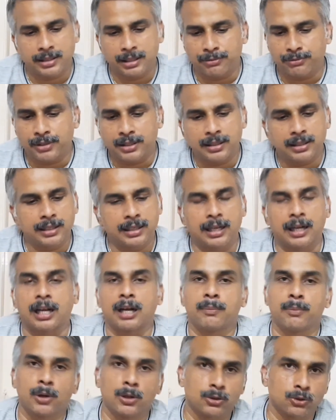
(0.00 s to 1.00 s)
டெஃபினெட்லி
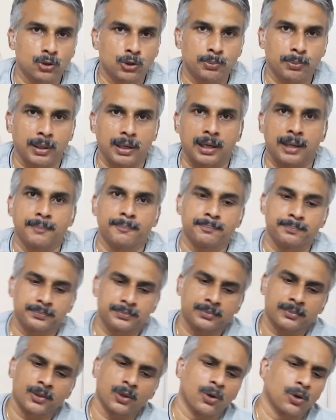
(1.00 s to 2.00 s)
லெக்கா பால்ஸ் யூஸ் பண்ணலாம்
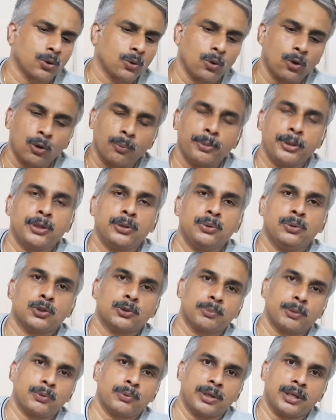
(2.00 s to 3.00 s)
அவர் கொக்கோபீட்டும்
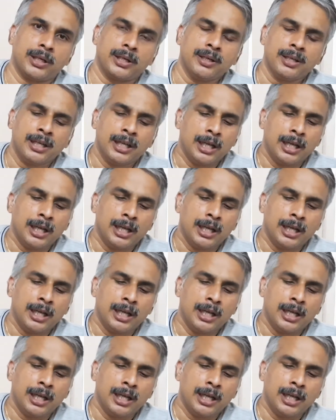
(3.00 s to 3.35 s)
யூஸ் பண்ணுவாங்க